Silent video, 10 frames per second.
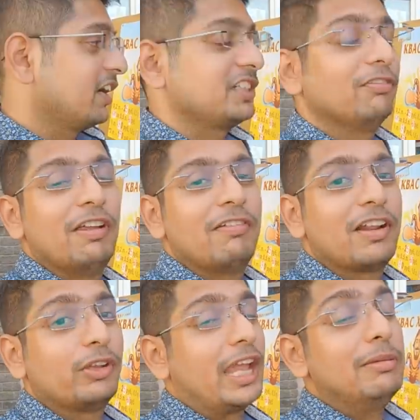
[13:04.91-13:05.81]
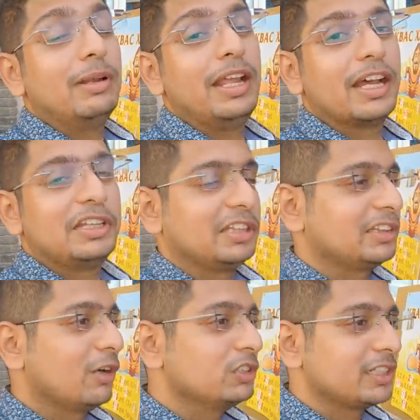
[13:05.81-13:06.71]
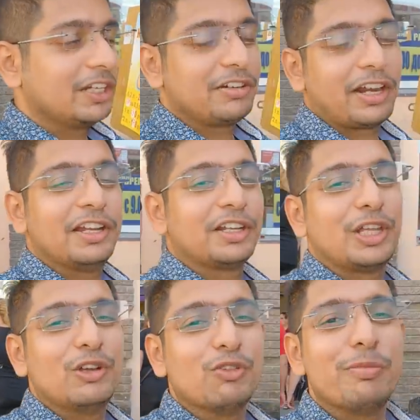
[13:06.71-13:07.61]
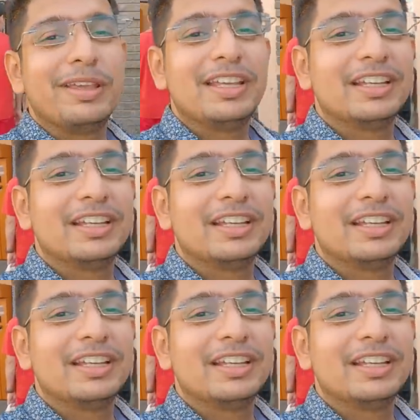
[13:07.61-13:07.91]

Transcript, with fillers: रशियन फ्लेवर है यहीं मिलेगा देखता हूँ शायद ट्राई करता हूँ वो भी